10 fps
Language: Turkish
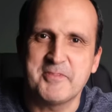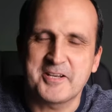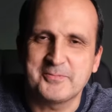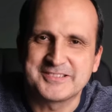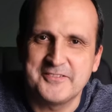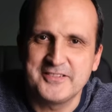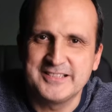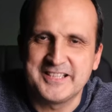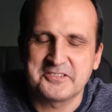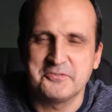merhaba
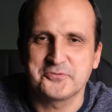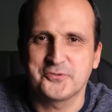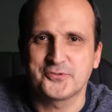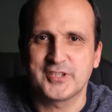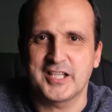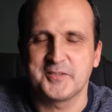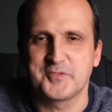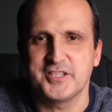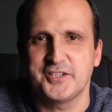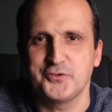sevgili Teknoloji Oku
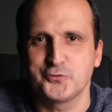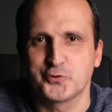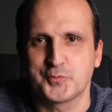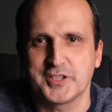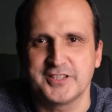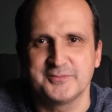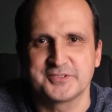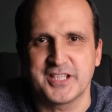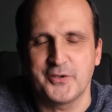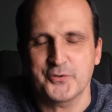takipçileri. YouTube
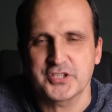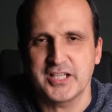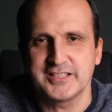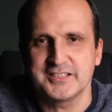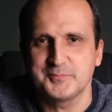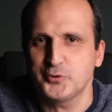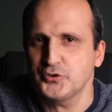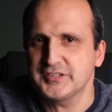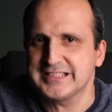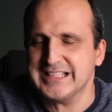kanalımıza hoş geldiniz.
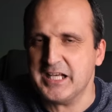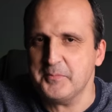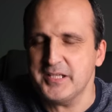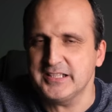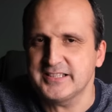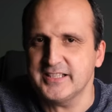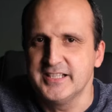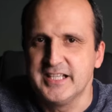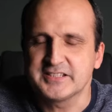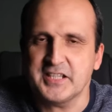Bugün sizlerle
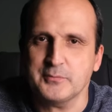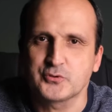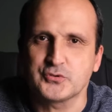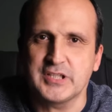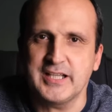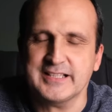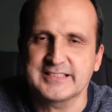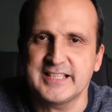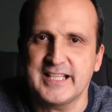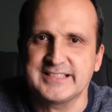birlikte Samsung
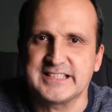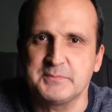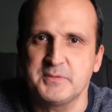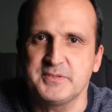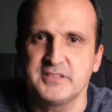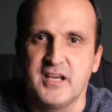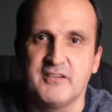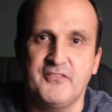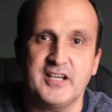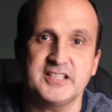Galaxy S21
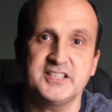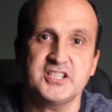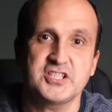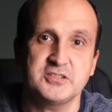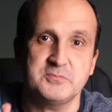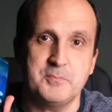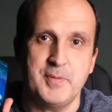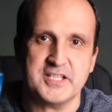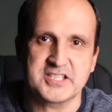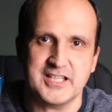Fan Edition
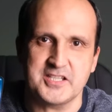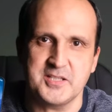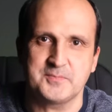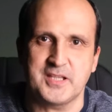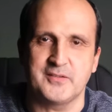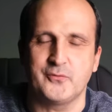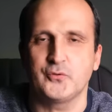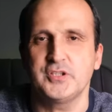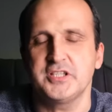5G cep telefonunu